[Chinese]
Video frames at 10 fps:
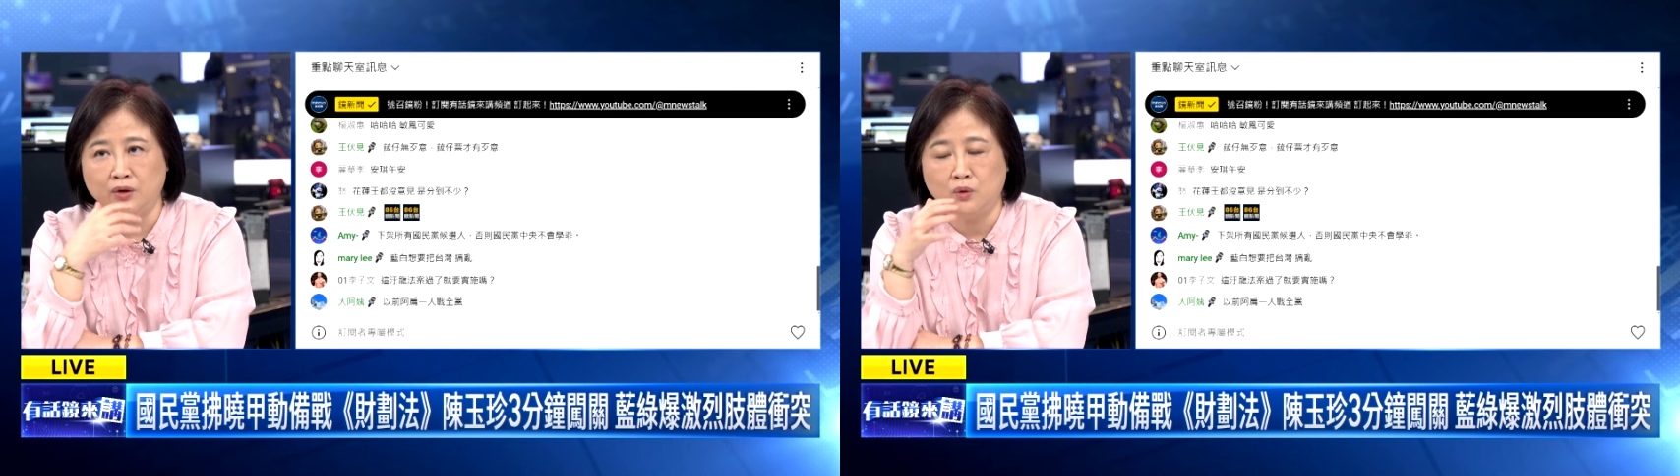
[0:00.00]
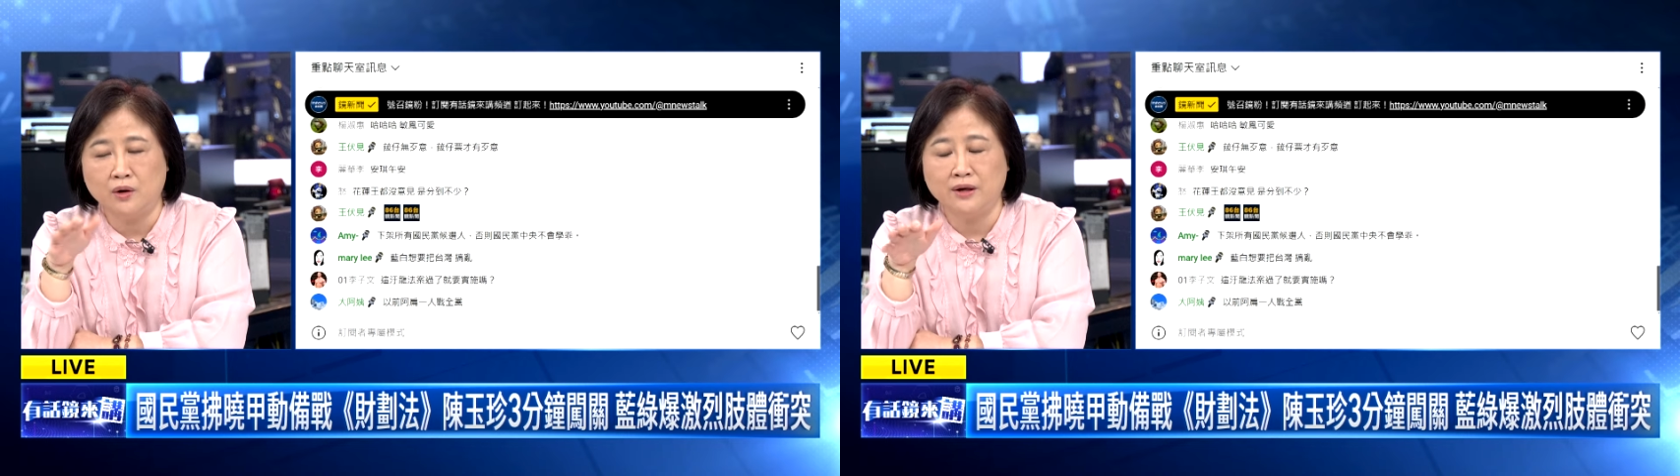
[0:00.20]

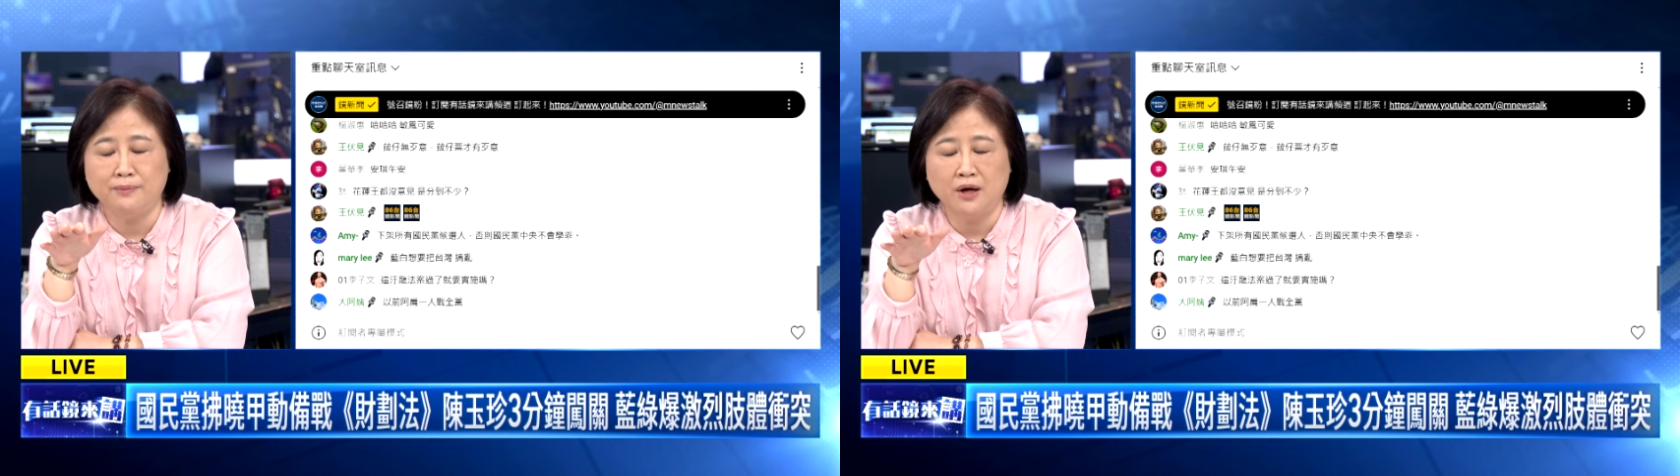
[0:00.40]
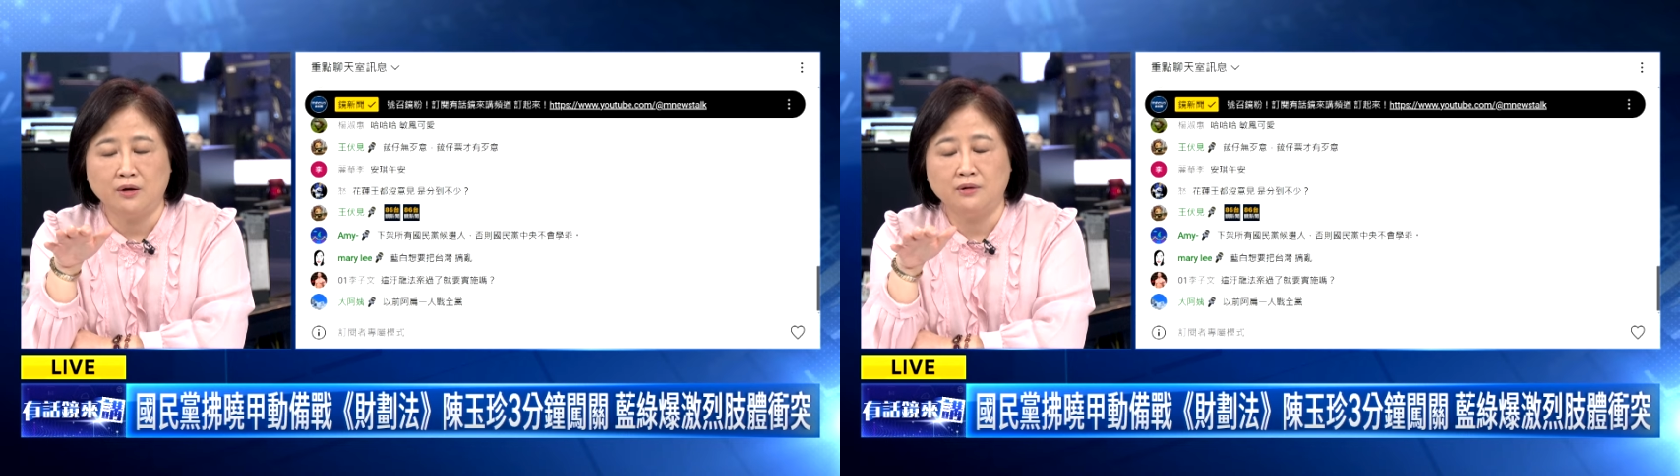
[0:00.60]
如果
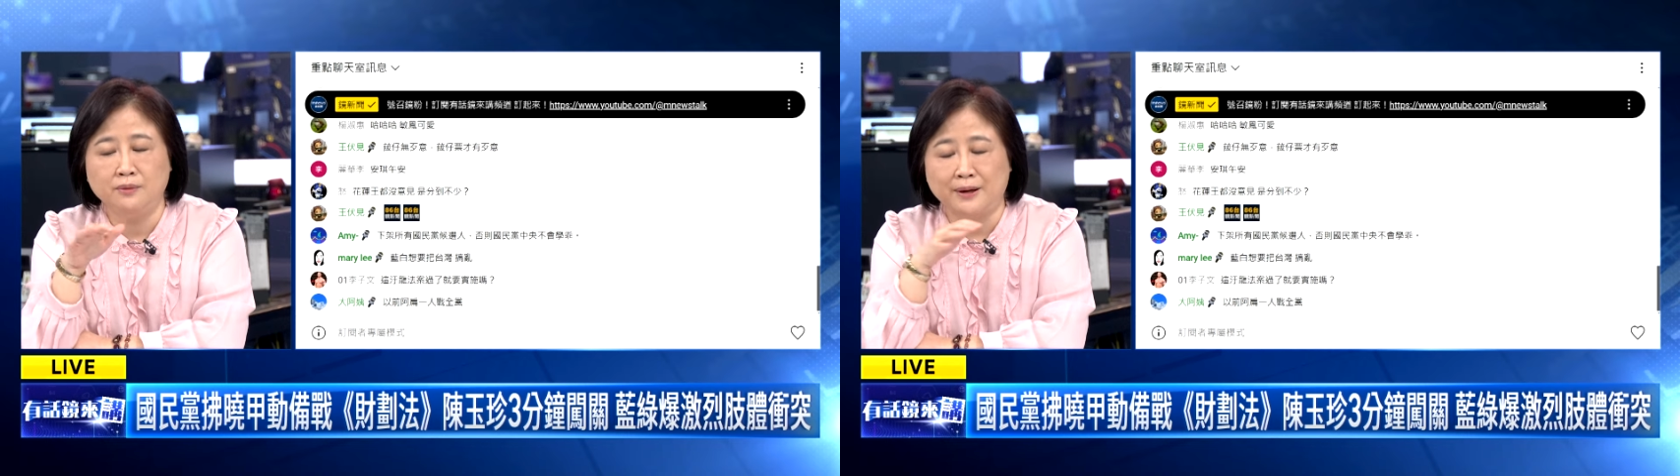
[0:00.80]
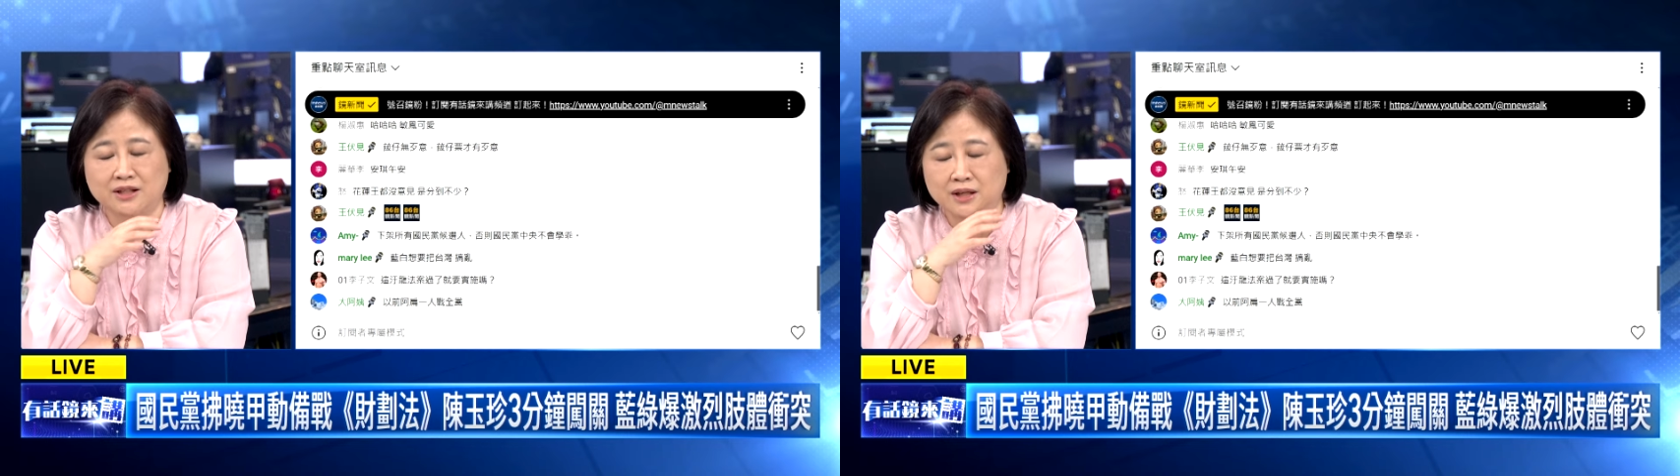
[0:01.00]
你没有
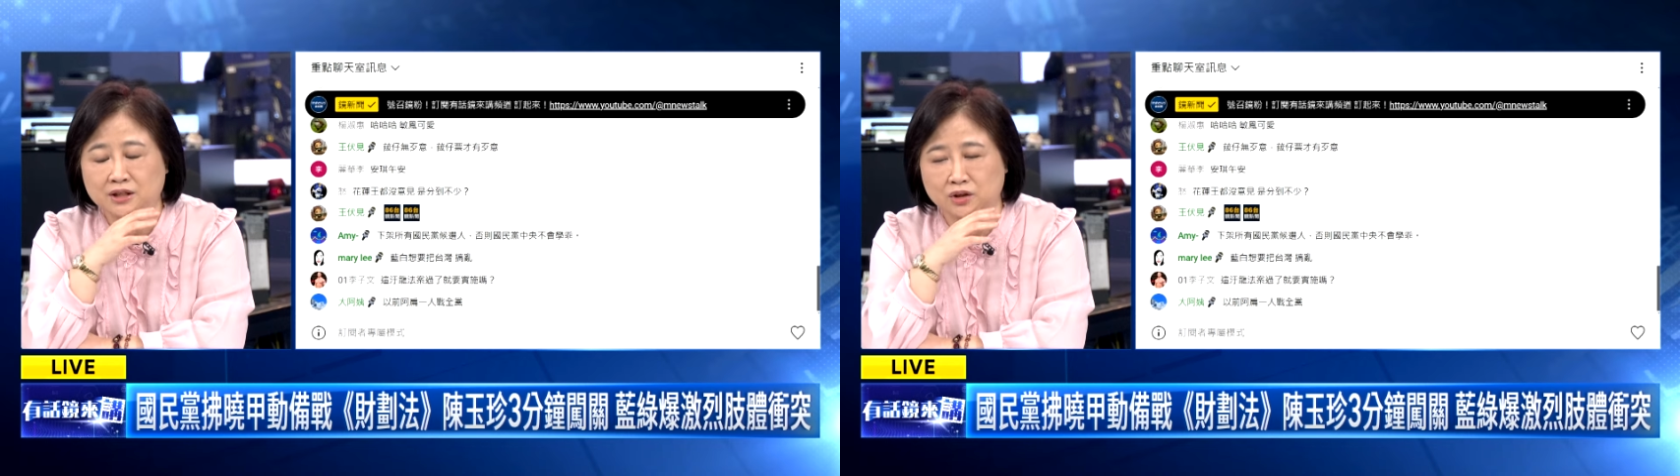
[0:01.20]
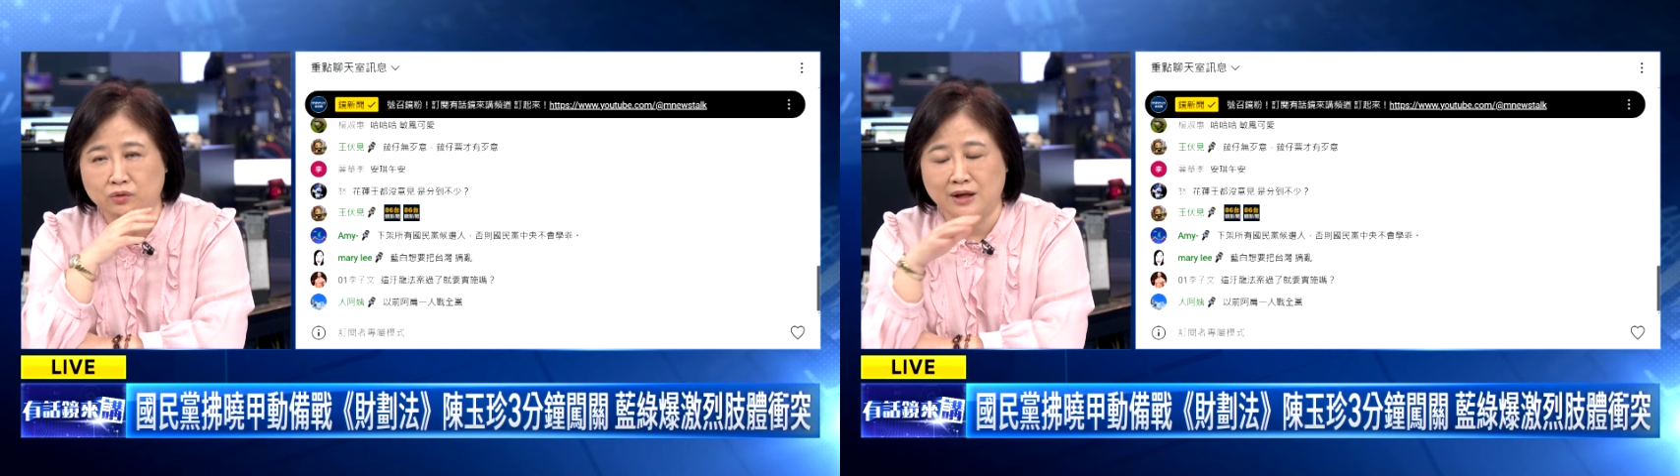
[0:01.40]
你把这
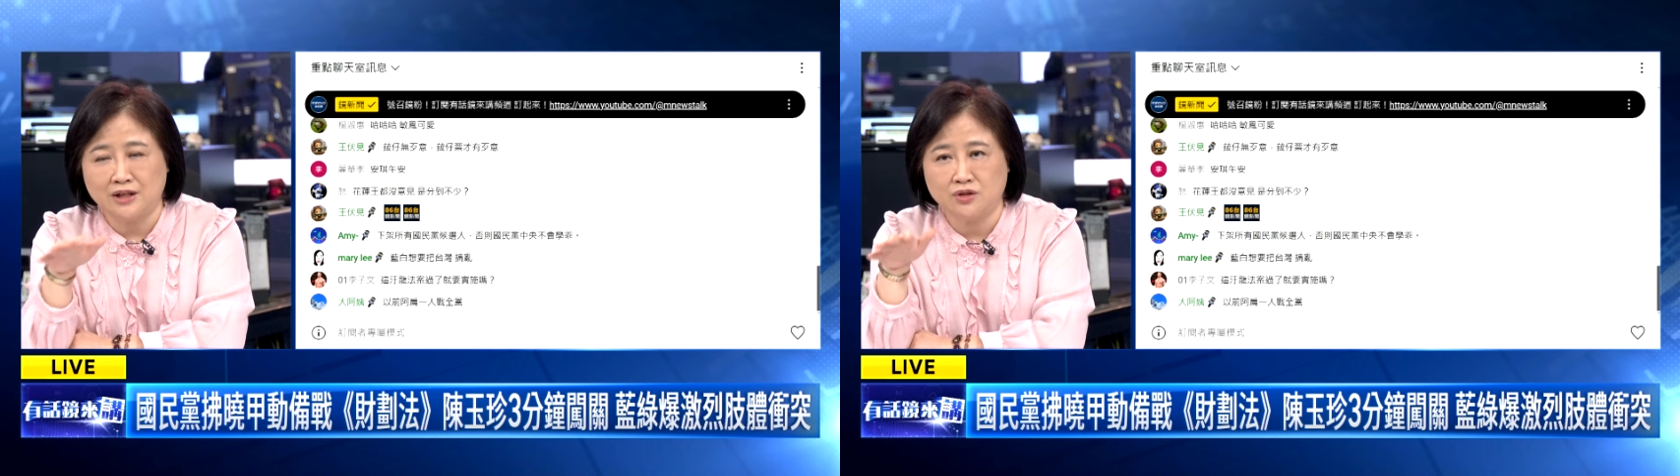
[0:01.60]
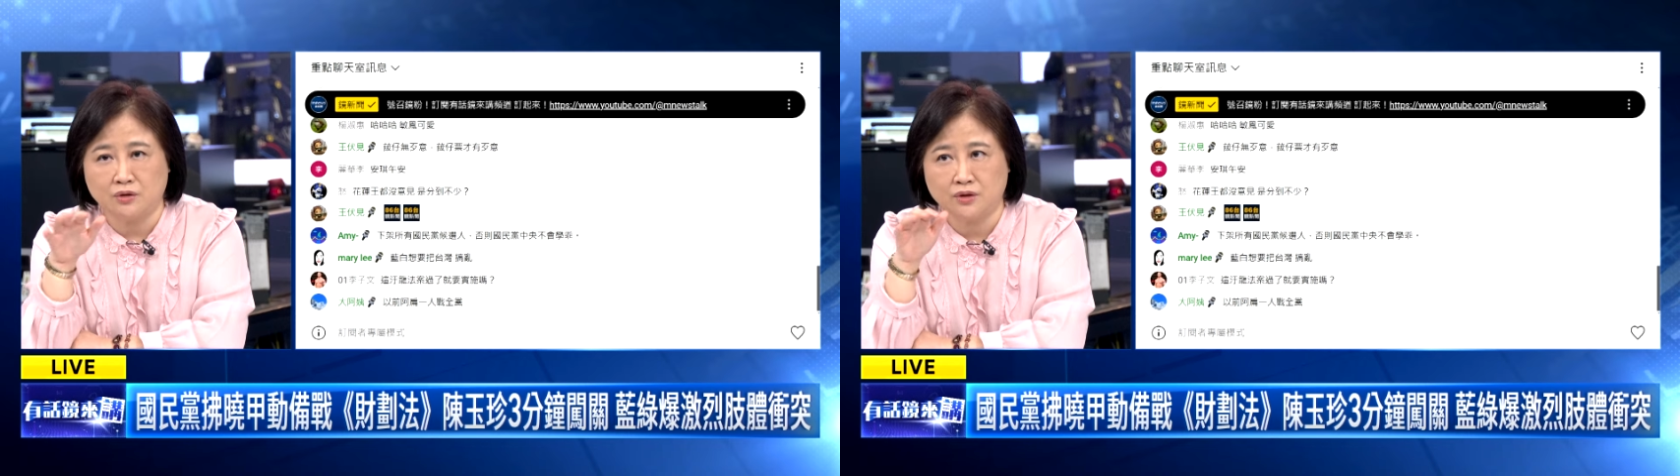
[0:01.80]
些钱都
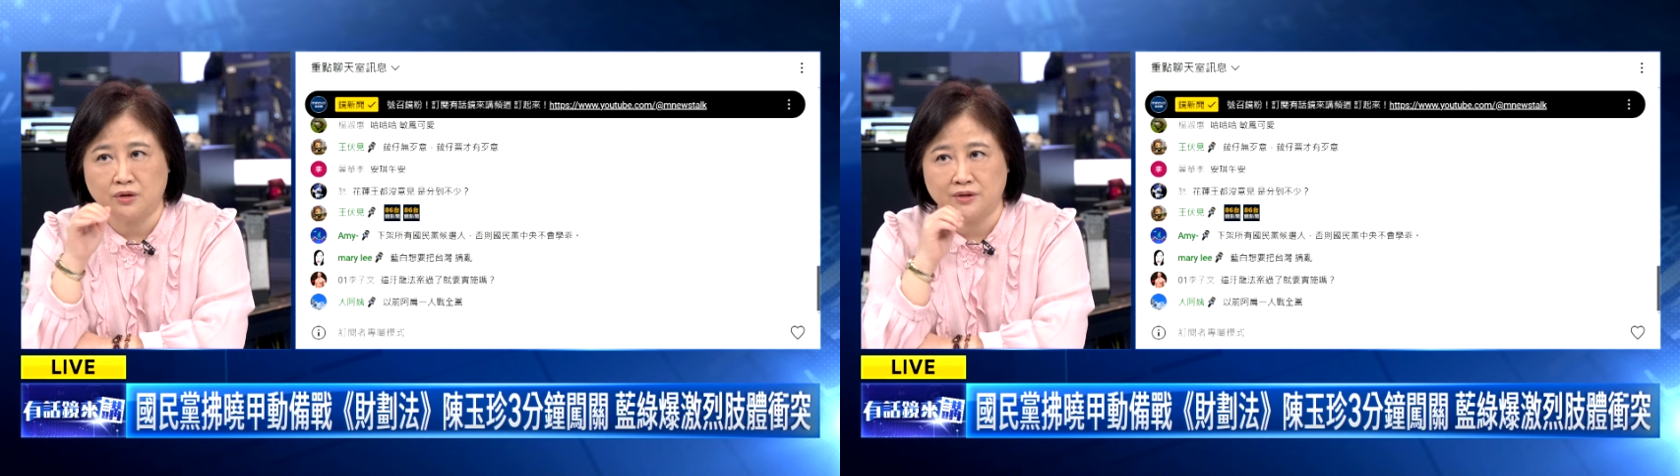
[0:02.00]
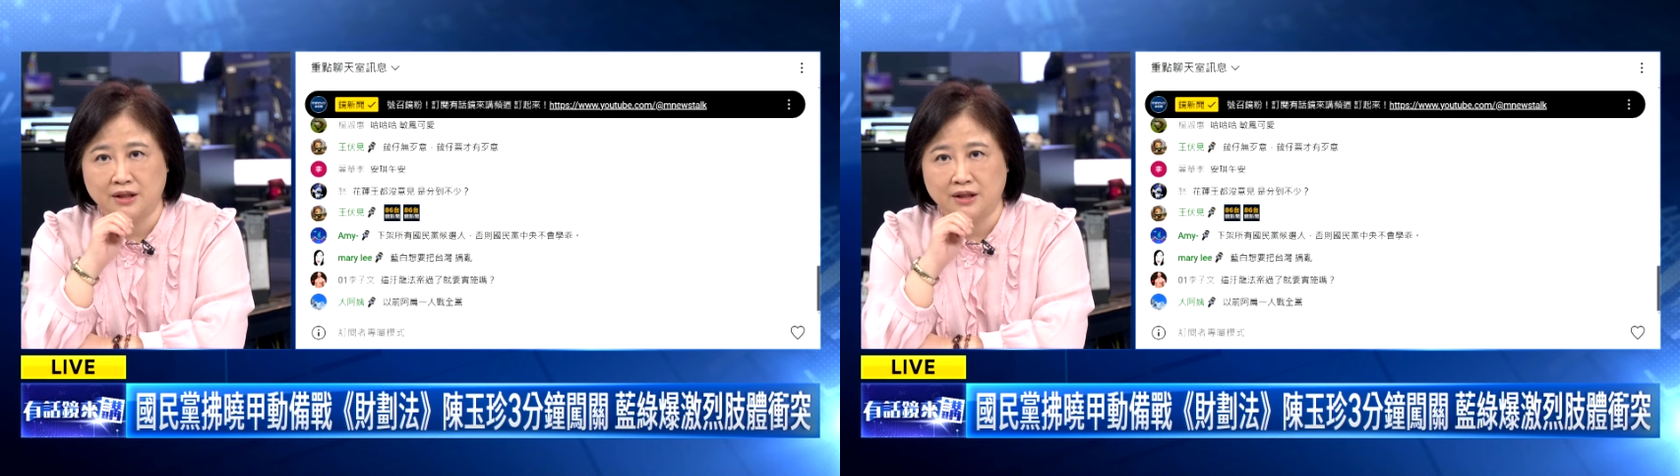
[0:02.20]
拿走的时候，